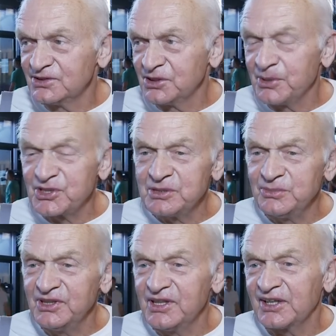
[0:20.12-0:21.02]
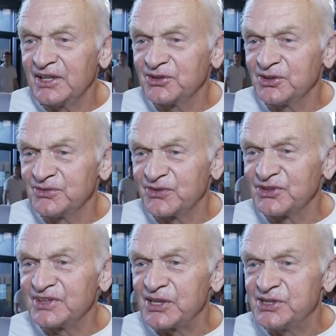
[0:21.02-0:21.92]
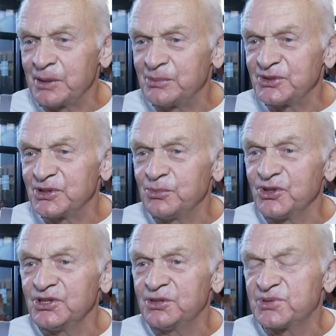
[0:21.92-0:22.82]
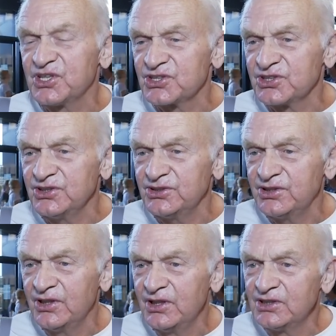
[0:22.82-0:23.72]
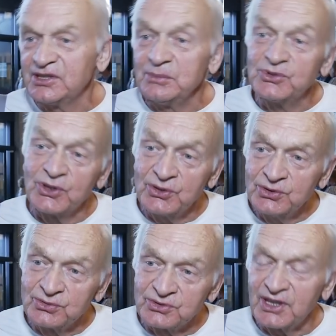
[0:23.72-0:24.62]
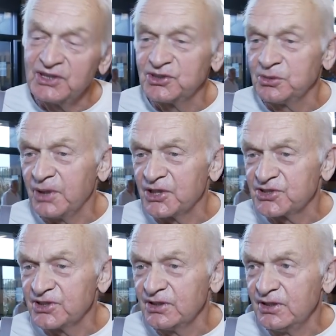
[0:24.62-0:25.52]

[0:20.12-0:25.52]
Zobaczymy, jaka konfrontacja będzie moich przeżyć z tym, co tutaj zobaczę.